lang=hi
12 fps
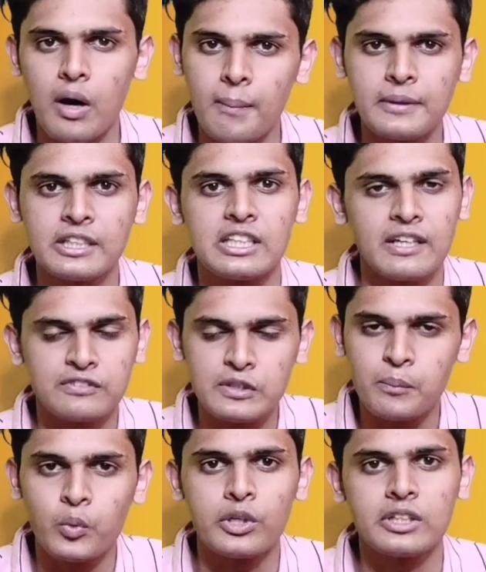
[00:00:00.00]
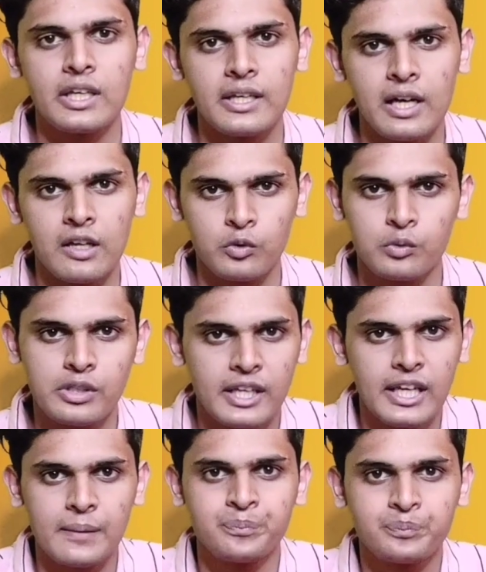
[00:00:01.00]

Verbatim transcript: अपनी तरफ से पूरी तैयार हूँ ठीक है